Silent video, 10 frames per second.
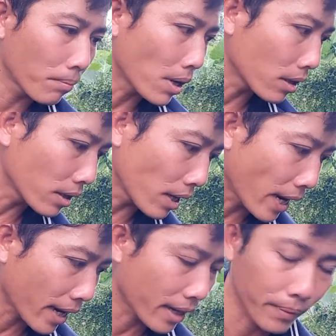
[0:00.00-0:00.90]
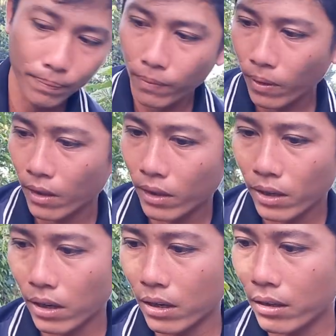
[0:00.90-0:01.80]
mực và đen
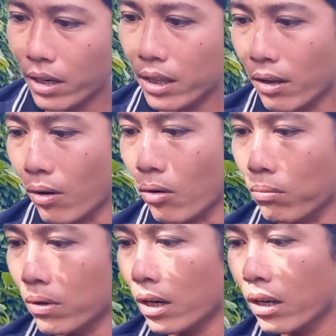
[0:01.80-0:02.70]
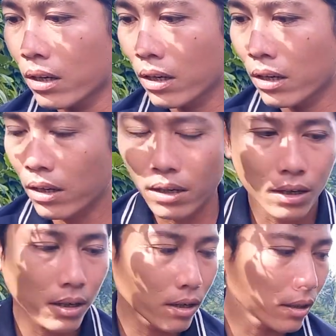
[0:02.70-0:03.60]
đó cho nên toàn cũng
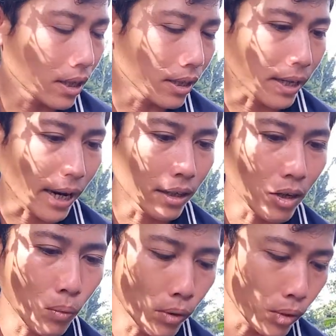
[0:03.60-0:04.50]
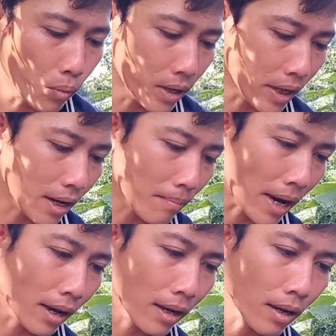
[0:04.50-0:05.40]
chia sẻ lên cho quý cô chú anh chị các
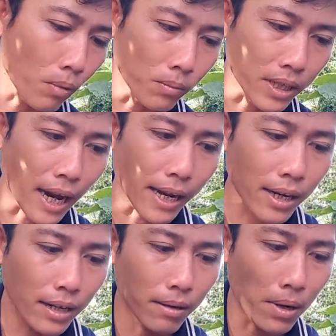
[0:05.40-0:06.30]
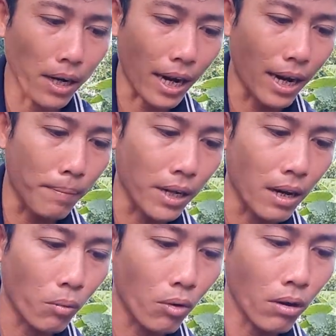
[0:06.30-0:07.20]
bạn à, cùng xài nhưng mà cái này là mình
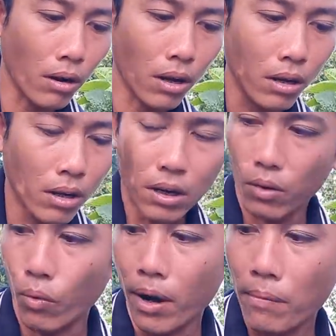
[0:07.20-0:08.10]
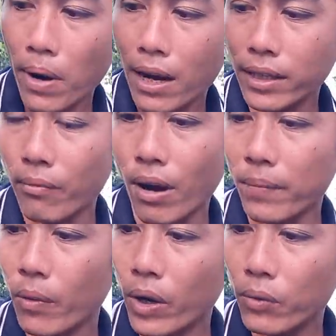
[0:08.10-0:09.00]
không có quảng bá sản
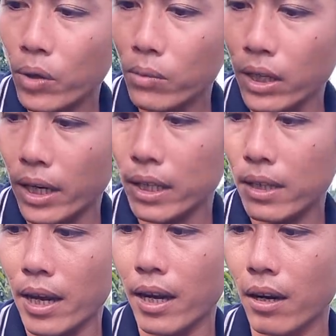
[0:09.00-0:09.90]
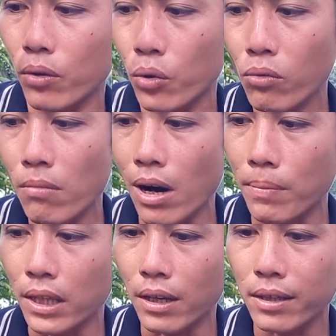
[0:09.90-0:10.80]
phẩm nha quý cô chú anh chị tại cái loại thuốc mà
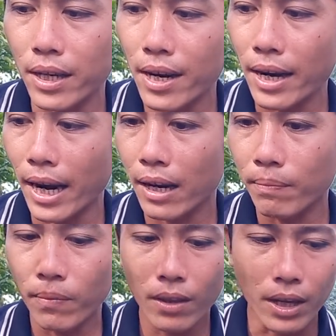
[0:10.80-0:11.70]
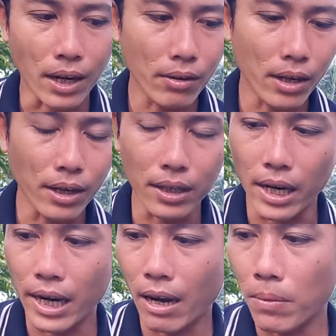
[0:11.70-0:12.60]
mình tự chế ra thì có những anh
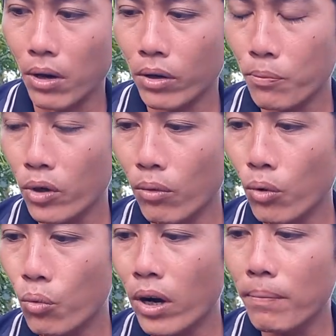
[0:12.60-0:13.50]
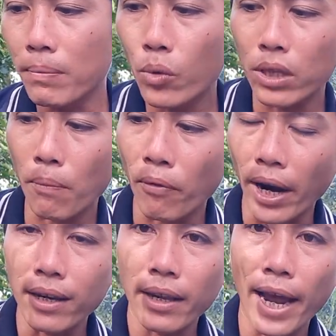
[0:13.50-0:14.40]
chị nào mà có muốn giao lưu á mình mua tầm
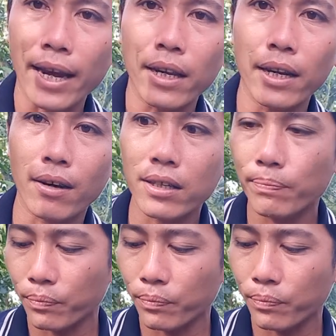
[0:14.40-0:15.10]
khoảng chai gì thôi